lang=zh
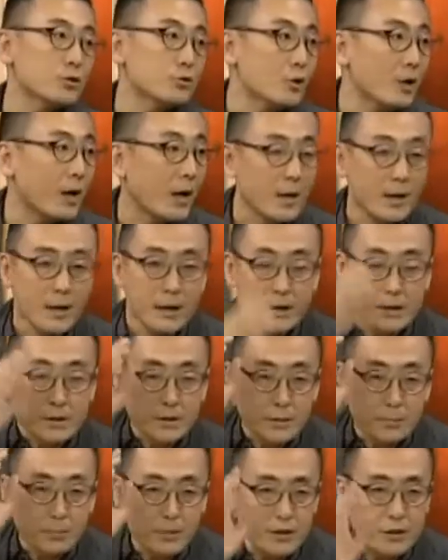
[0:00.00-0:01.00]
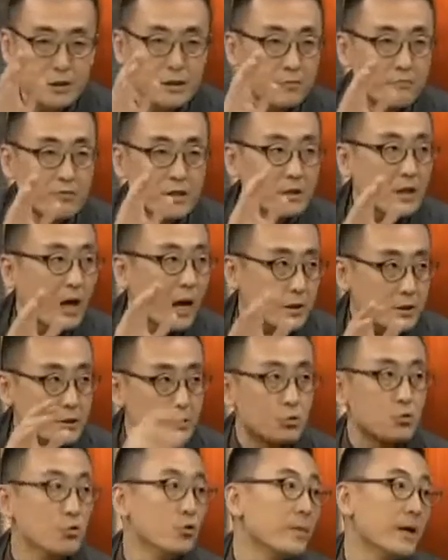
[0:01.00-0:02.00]
以说啊，你不能认为她
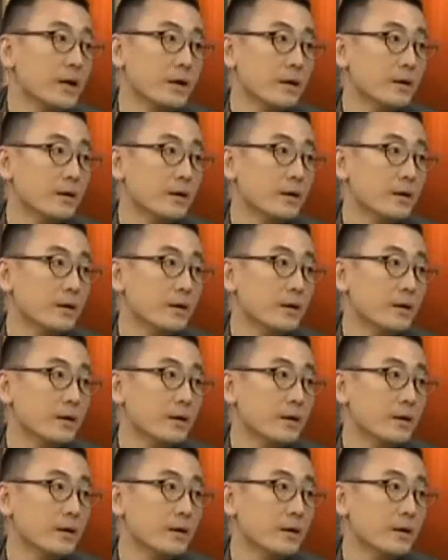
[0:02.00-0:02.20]
是愚